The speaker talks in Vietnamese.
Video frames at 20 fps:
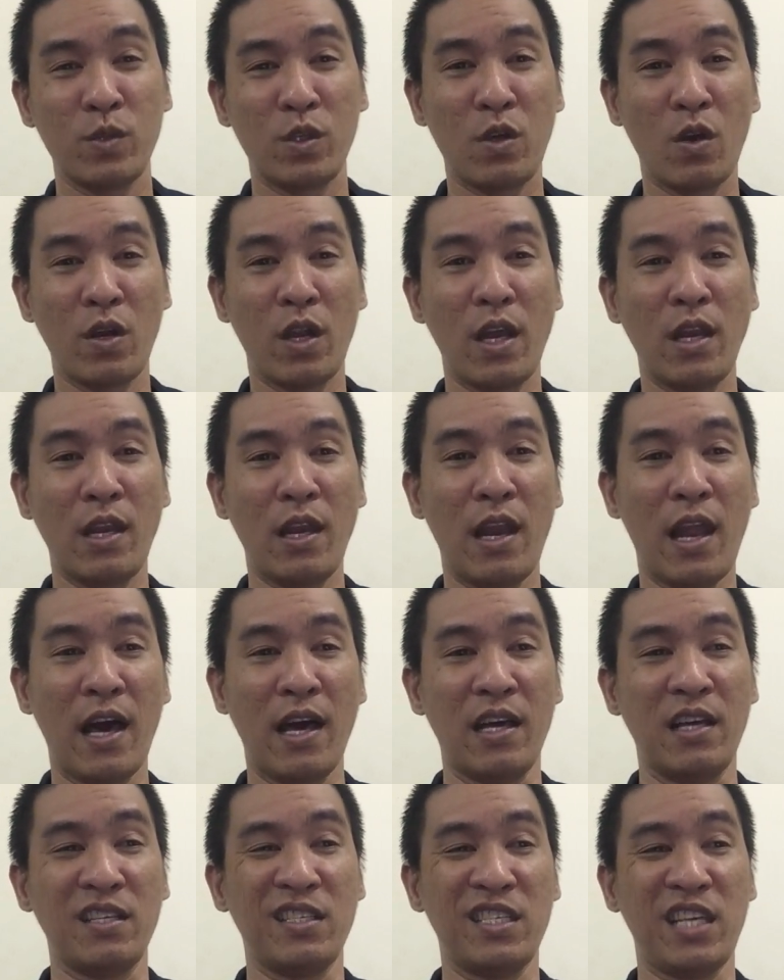cho nên
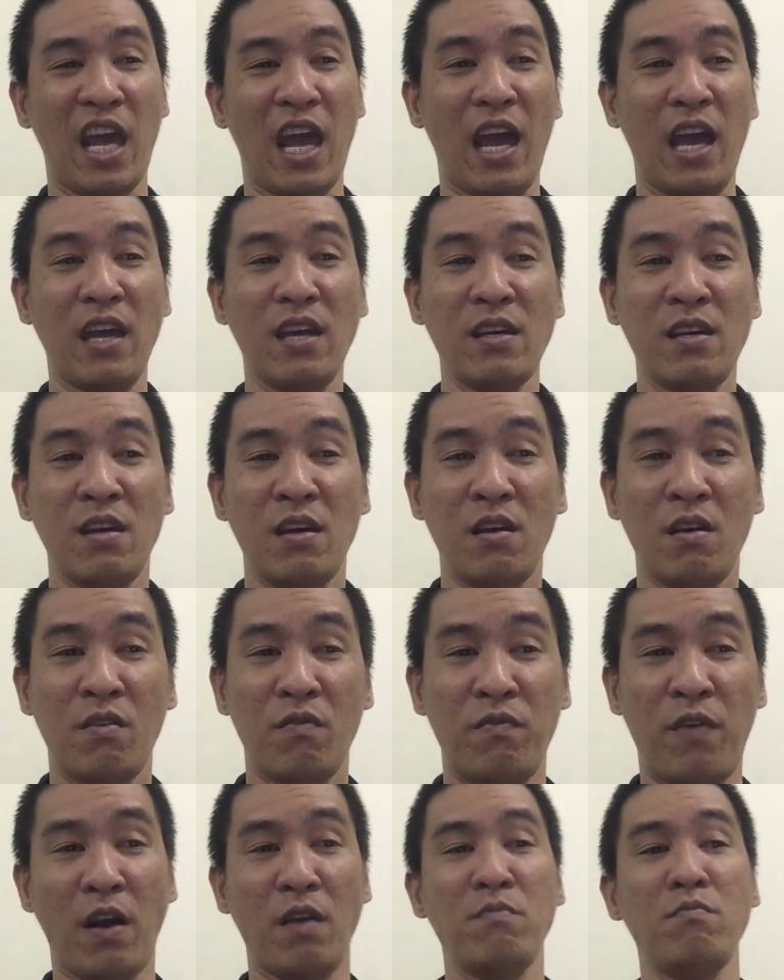là sẽ
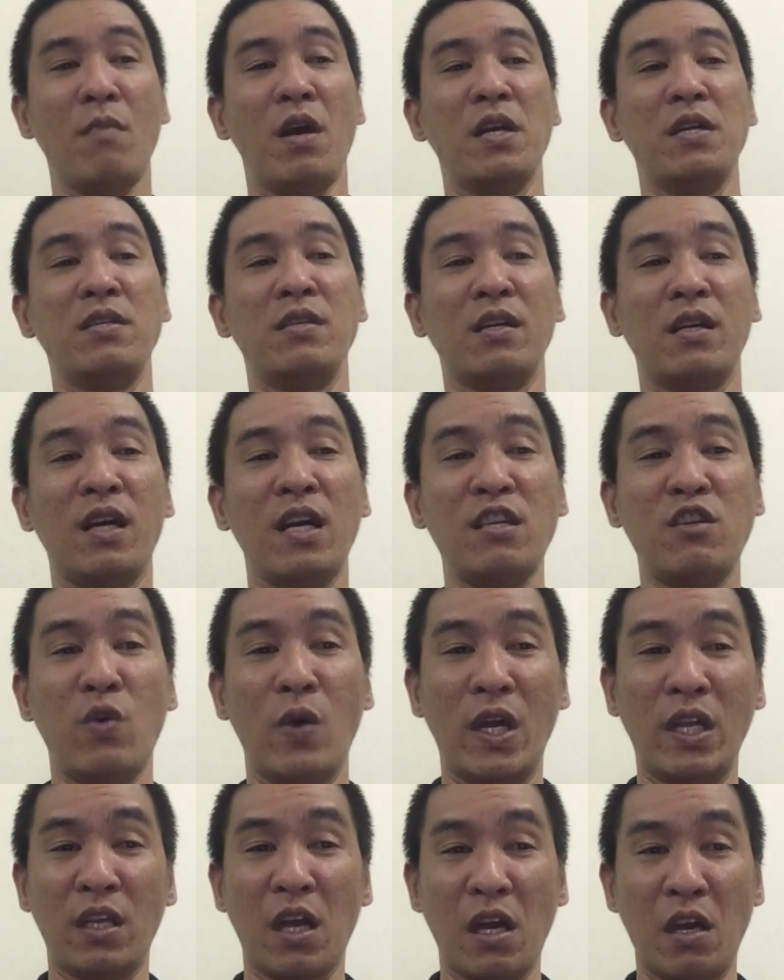vẫn bị những cái
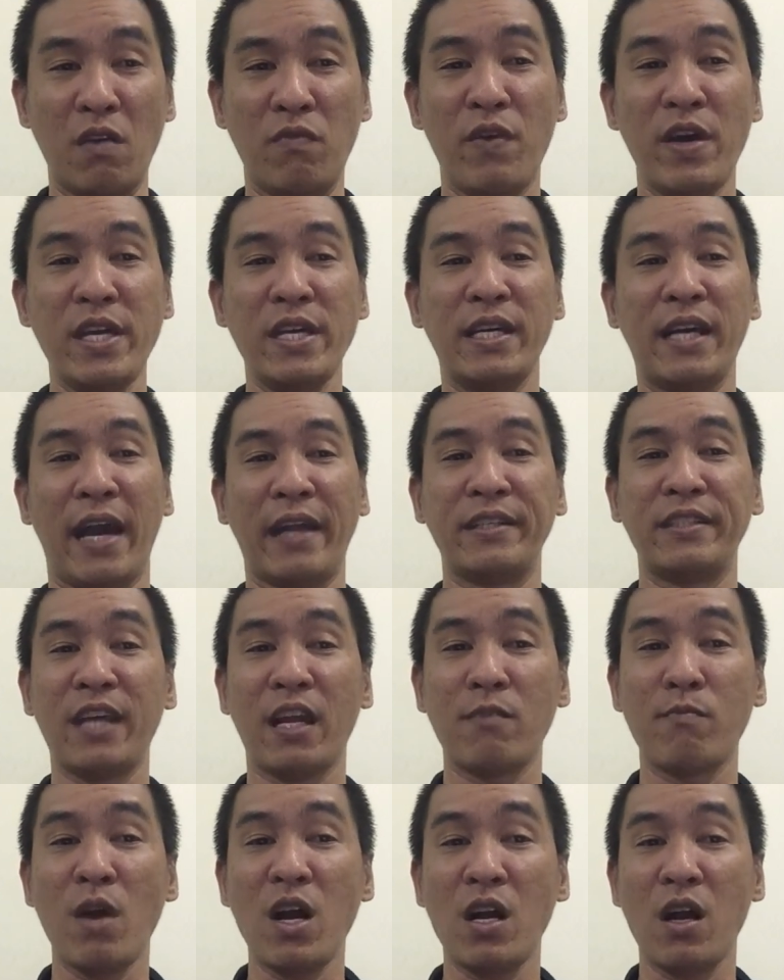chuyện thị phi cạnh
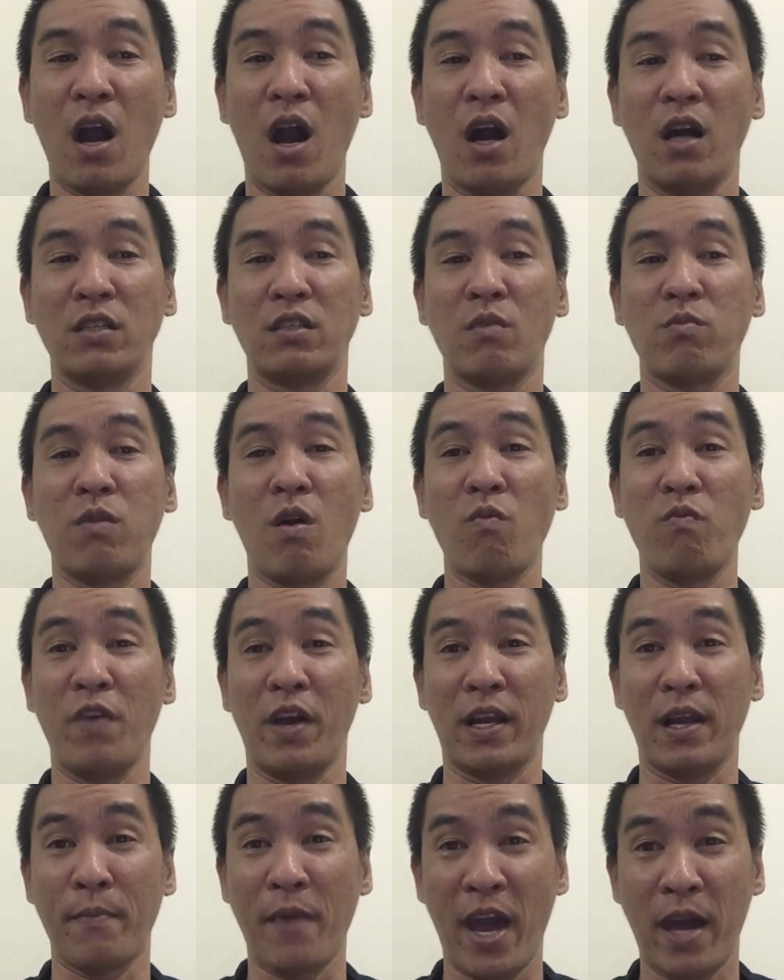tranh bất ngờ trong công
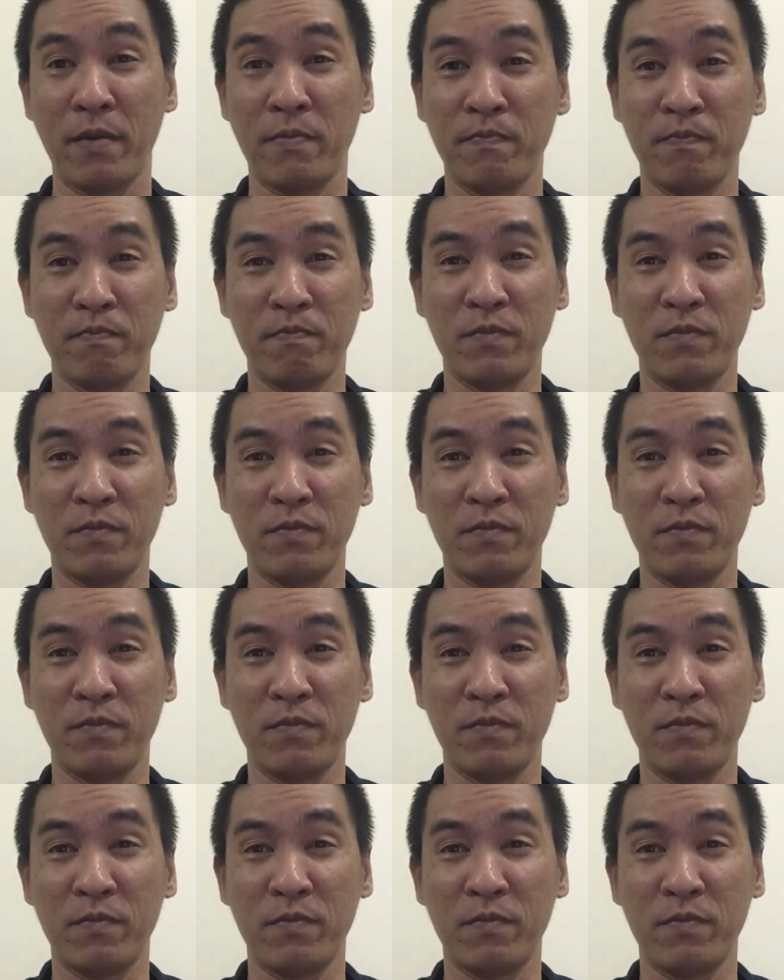việc làm ăn,